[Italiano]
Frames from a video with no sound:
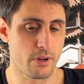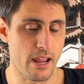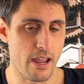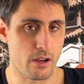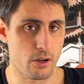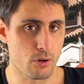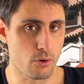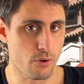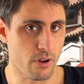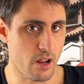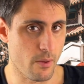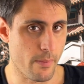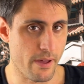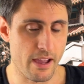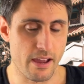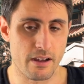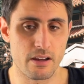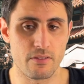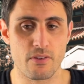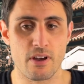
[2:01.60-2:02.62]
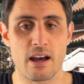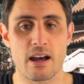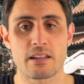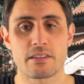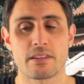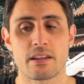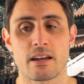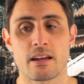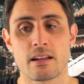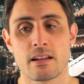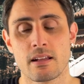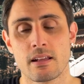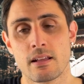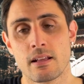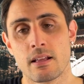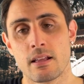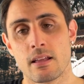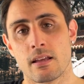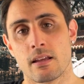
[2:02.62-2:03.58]
ancora mai arrivata
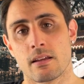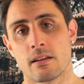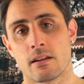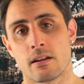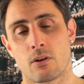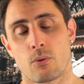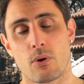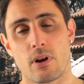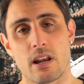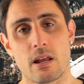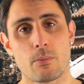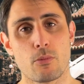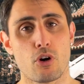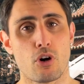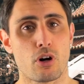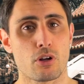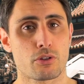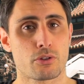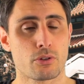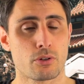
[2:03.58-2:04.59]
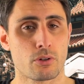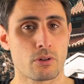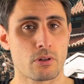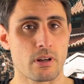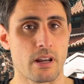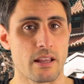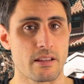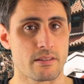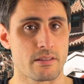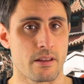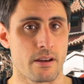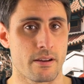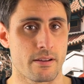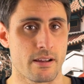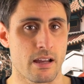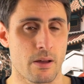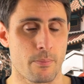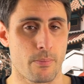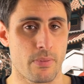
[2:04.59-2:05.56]
quella moto,
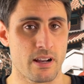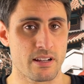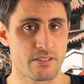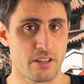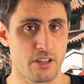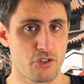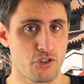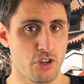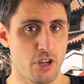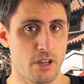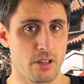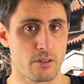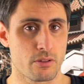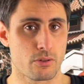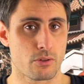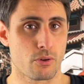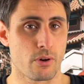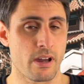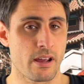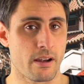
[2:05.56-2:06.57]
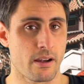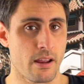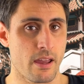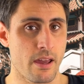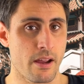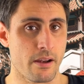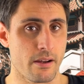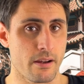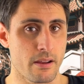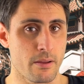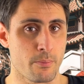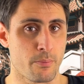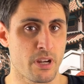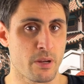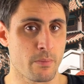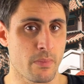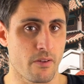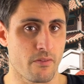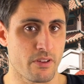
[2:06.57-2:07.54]
l'SRK 600 RR
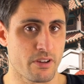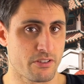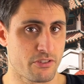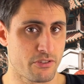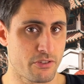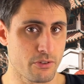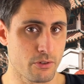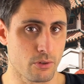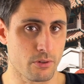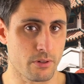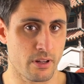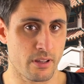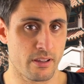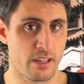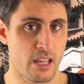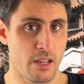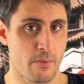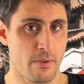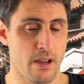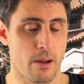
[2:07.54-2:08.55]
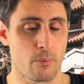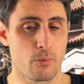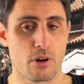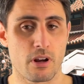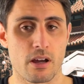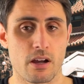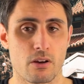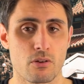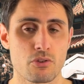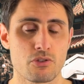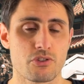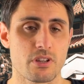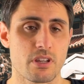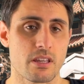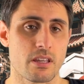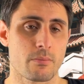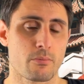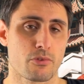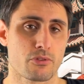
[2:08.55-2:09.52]
prima versione, chiamiamola
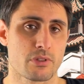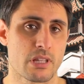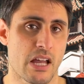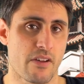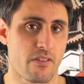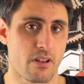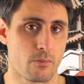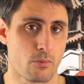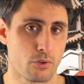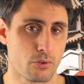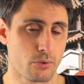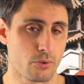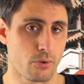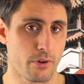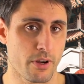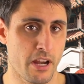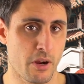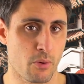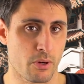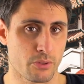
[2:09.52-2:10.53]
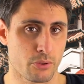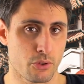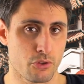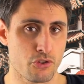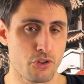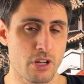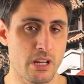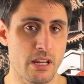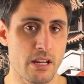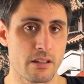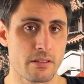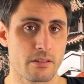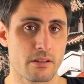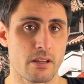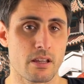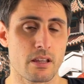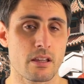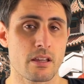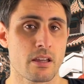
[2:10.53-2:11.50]
così, montava il motore 4
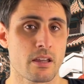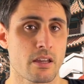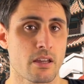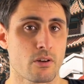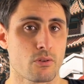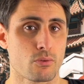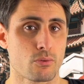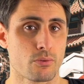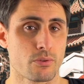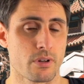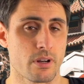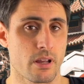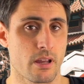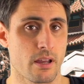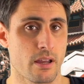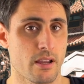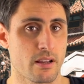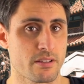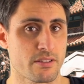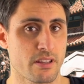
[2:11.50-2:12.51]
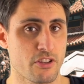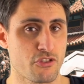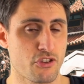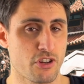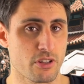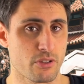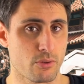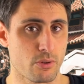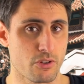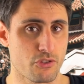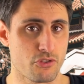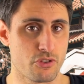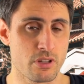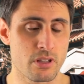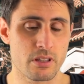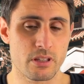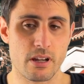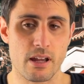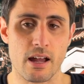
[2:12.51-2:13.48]
cilindri, un 600 eh, di
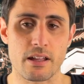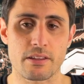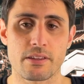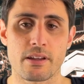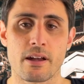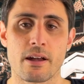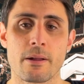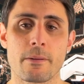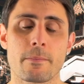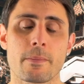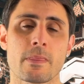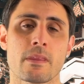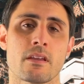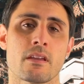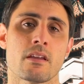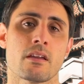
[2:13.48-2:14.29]
cilindrata,